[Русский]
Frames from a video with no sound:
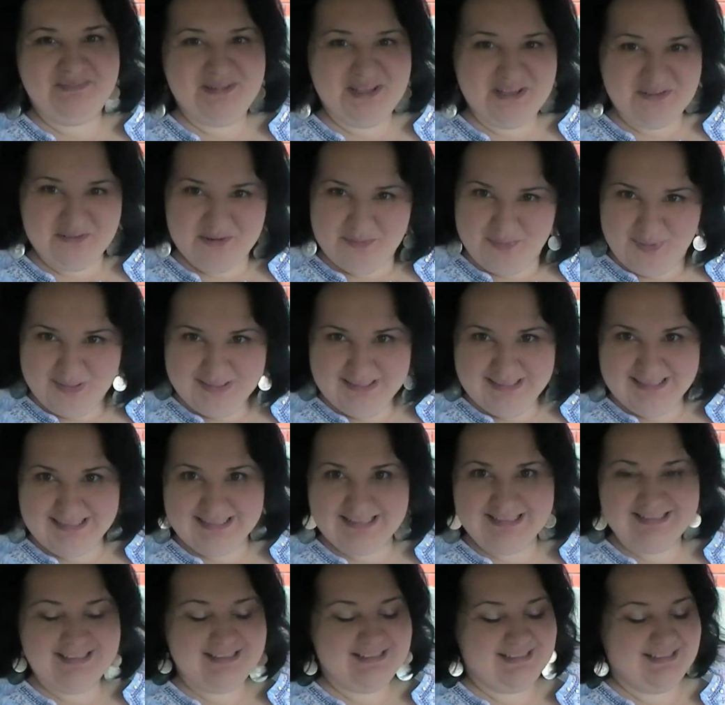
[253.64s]
первый
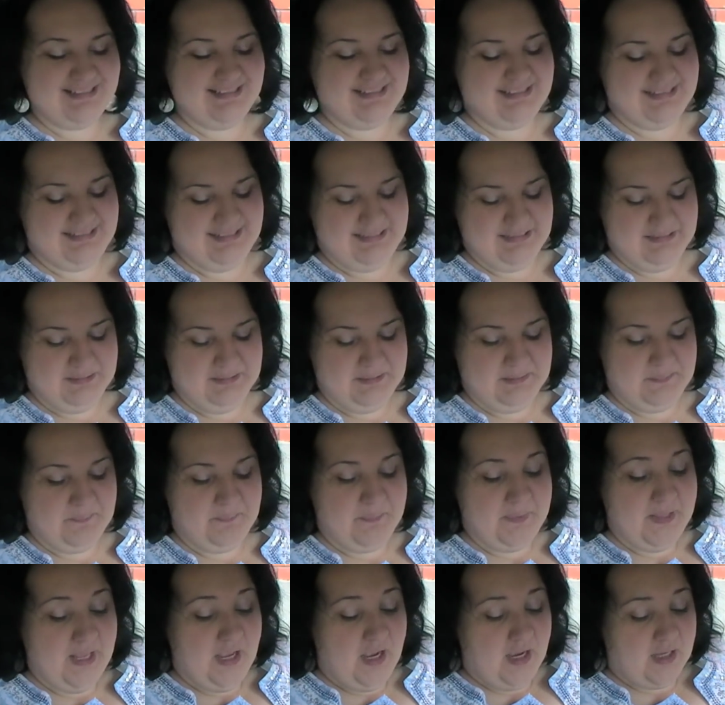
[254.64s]
подарок, так сказать, сделан.
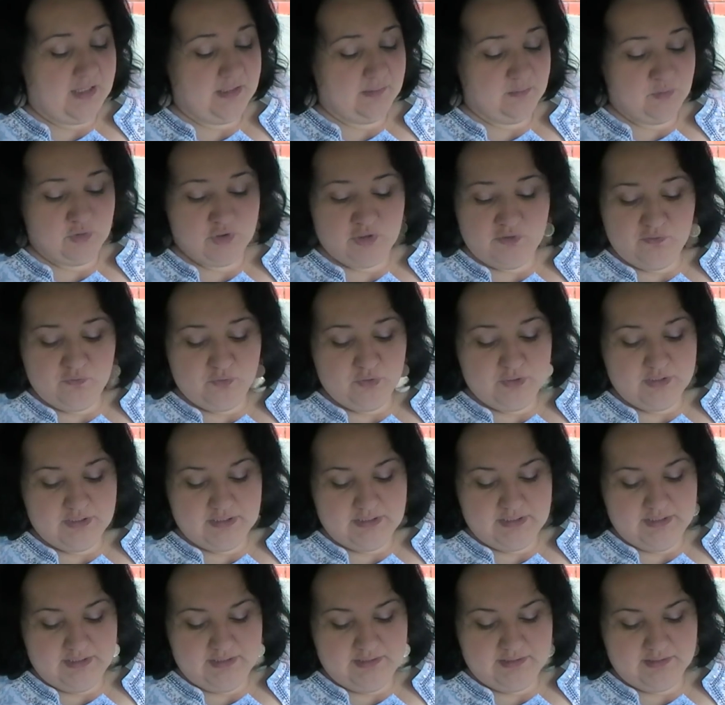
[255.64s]
Она может его
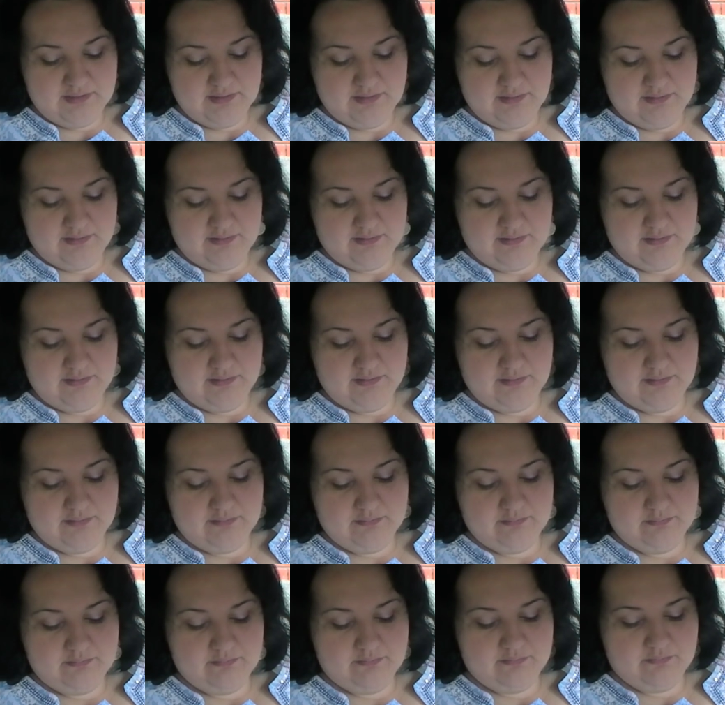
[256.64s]
носить,
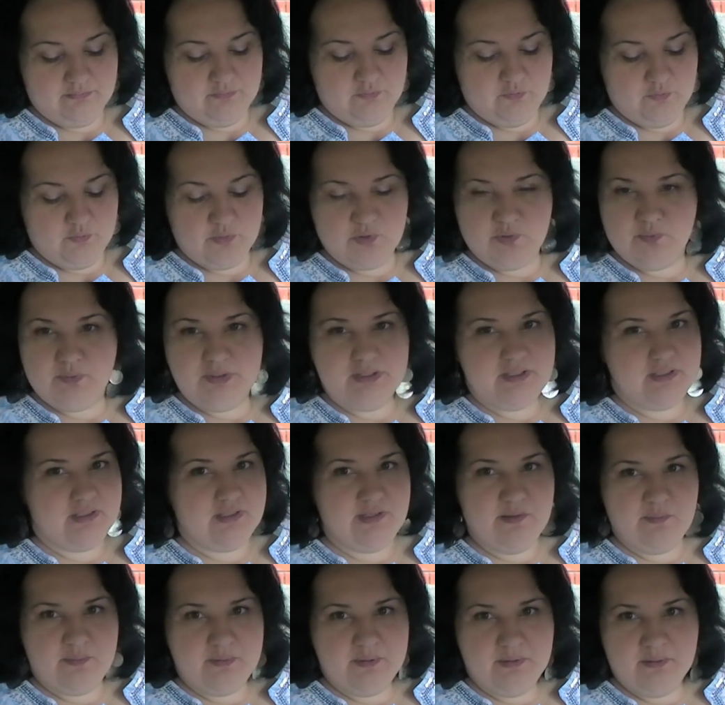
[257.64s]
э, ну, в общем, это,
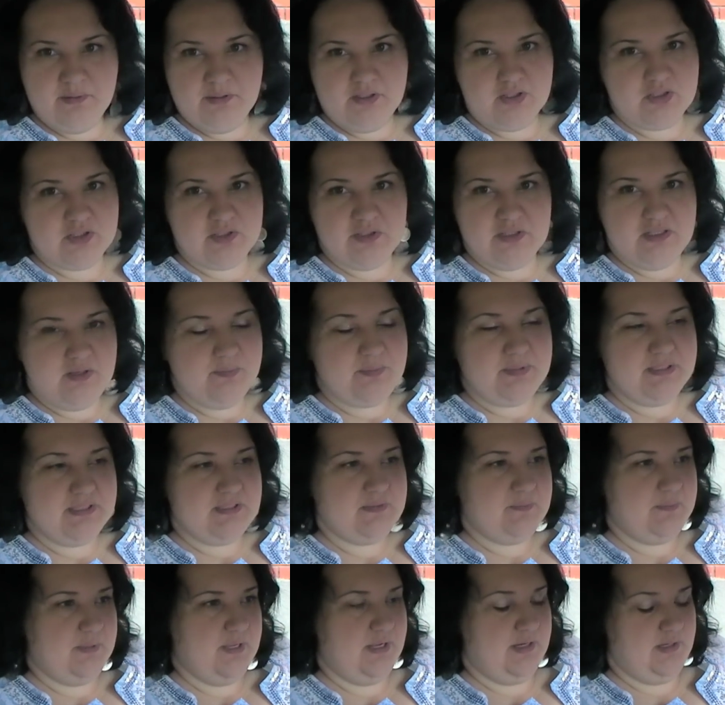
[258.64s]
не, мне кажется, не
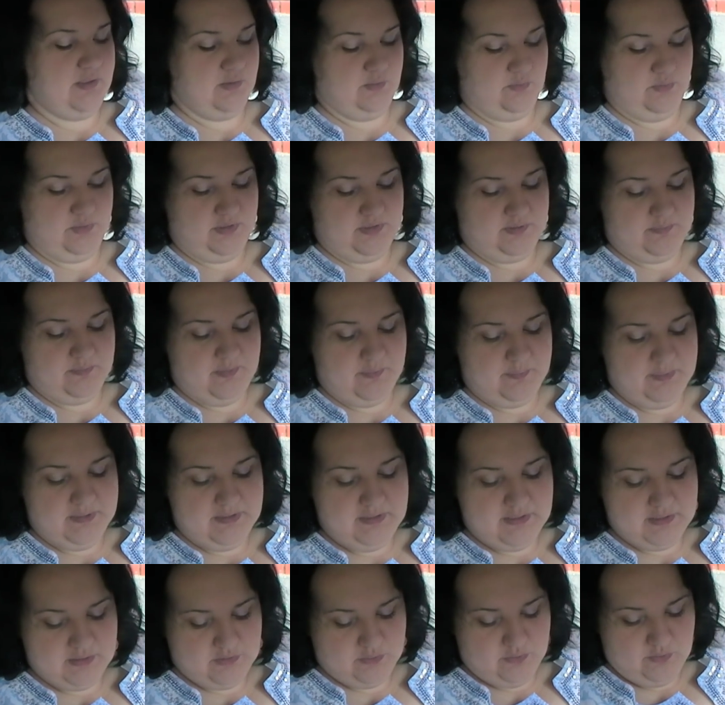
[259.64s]
принципиальный у них
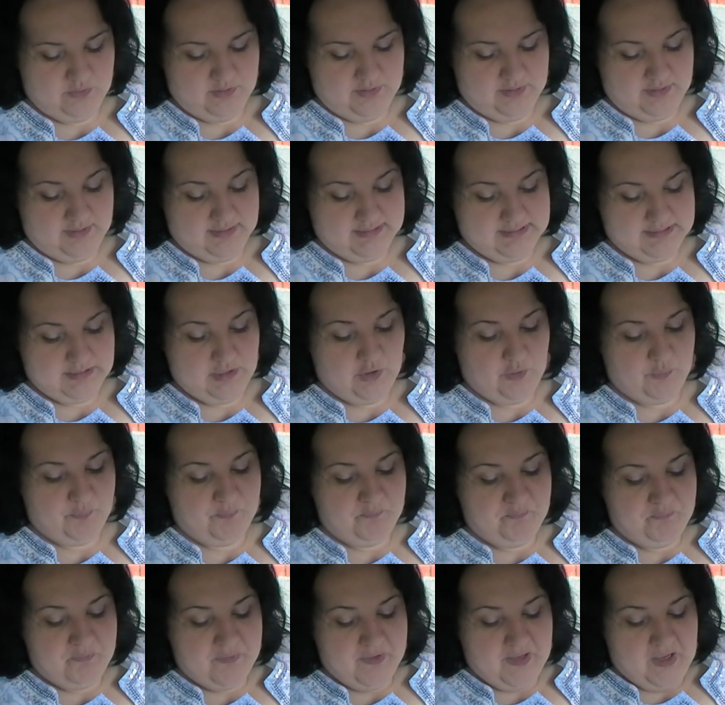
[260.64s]
момент, насколько я знаю.
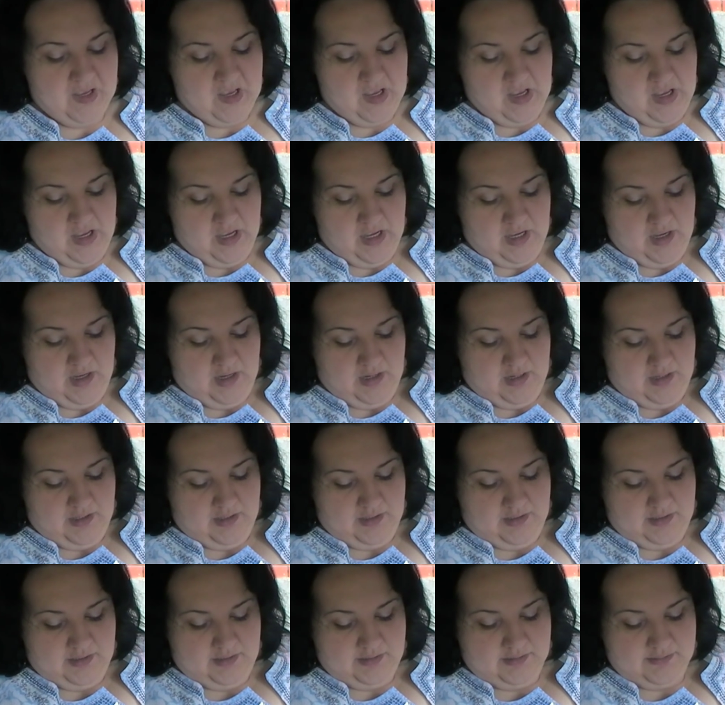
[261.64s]

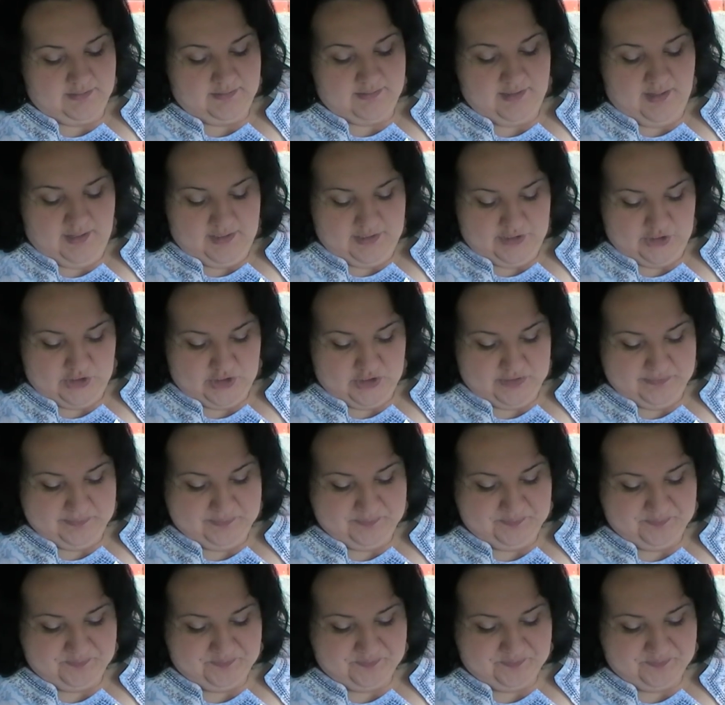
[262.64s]
А, дальше.